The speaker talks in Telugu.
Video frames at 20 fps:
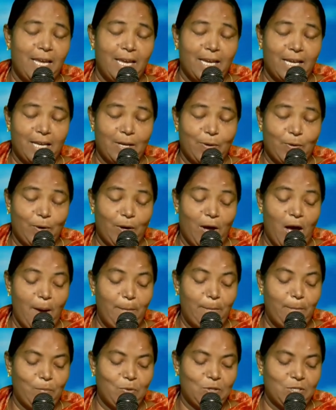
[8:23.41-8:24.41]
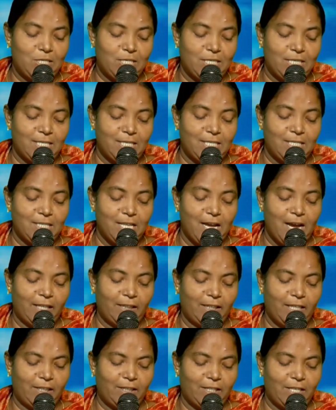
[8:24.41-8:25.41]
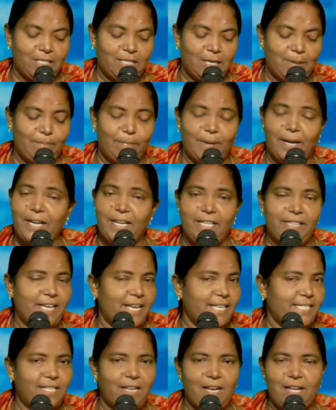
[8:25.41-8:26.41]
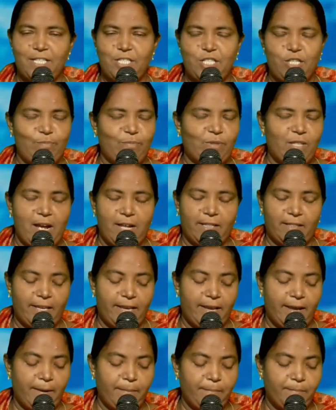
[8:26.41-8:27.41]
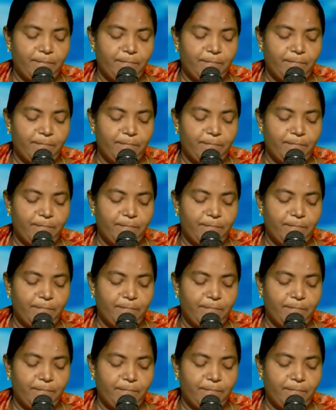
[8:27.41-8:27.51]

ఇంకా కోపం వచ్చేసి తాతయ్యతో చెప్పాడు ఇది అసాధ్యం తాతయ్య